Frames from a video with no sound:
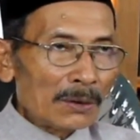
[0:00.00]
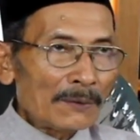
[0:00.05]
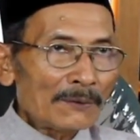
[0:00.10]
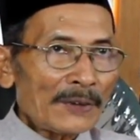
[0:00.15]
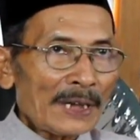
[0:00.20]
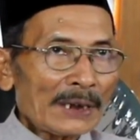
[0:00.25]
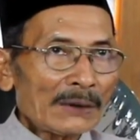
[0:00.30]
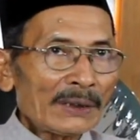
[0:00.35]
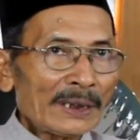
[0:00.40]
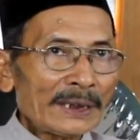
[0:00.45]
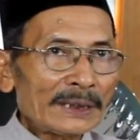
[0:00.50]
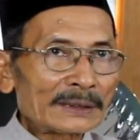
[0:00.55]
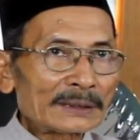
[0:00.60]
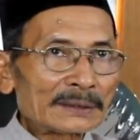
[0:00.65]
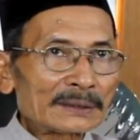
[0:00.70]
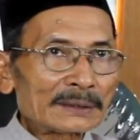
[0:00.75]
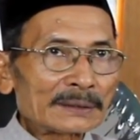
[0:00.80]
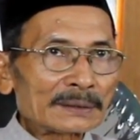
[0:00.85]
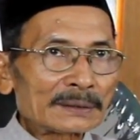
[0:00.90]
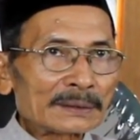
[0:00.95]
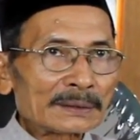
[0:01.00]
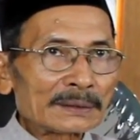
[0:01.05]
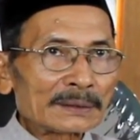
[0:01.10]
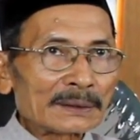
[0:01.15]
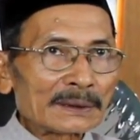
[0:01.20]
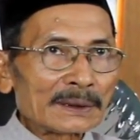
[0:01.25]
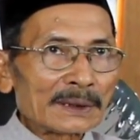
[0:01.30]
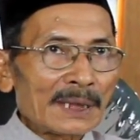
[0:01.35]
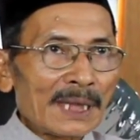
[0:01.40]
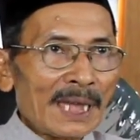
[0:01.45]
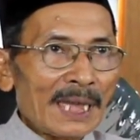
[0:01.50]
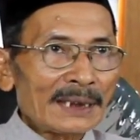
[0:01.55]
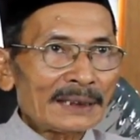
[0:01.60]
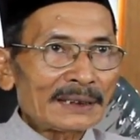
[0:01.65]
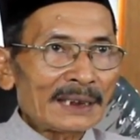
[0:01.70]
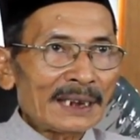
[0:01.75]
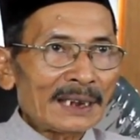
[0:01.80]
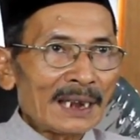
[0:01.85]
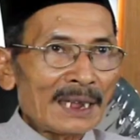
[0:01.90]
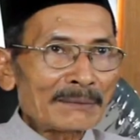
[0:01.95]
Hukum faraid
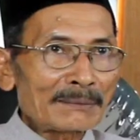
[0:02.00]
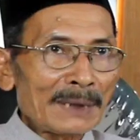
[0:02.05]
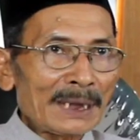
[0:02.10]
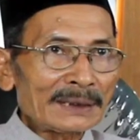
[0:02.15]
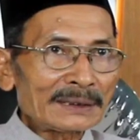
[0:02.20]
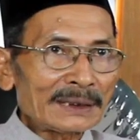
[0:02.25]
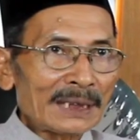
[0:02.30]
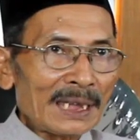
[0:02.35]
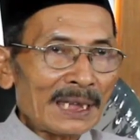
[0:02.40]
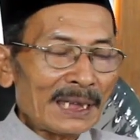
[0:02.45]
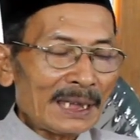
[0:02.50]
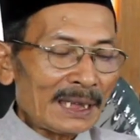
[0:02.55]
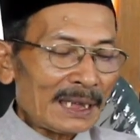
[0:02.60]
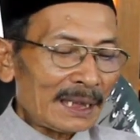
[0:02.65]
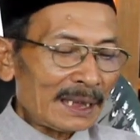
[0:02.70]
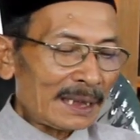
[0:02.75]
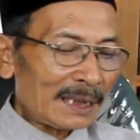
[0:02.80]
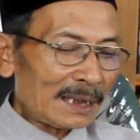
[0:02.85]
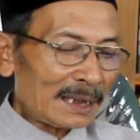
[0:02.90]
ada namanya